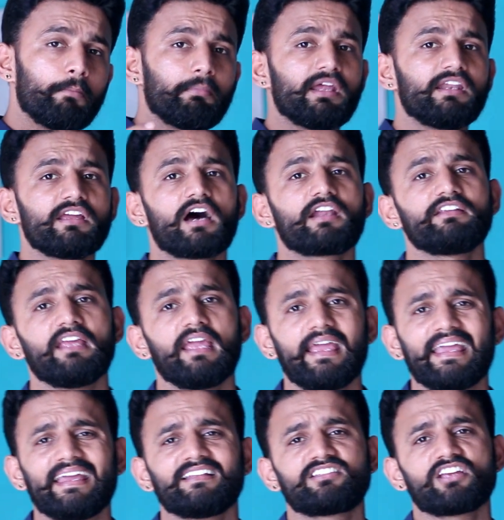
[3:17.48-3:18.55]
मेरी यार ये
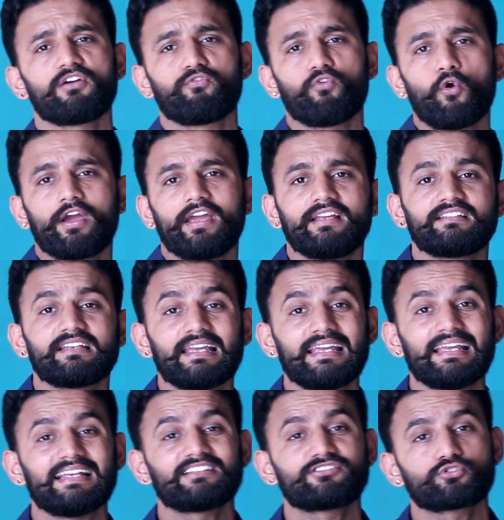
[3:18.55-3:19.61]
एज है वो एज
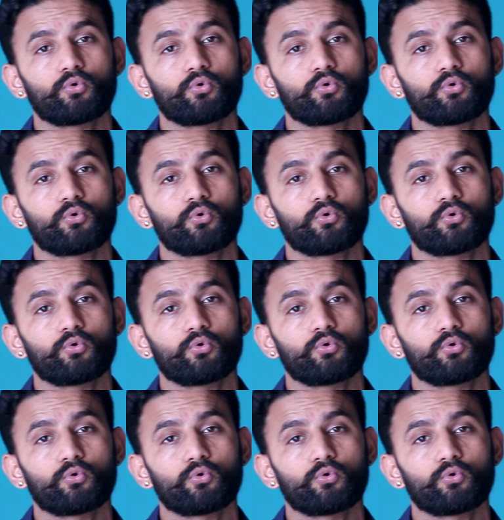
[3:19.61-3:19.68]
एज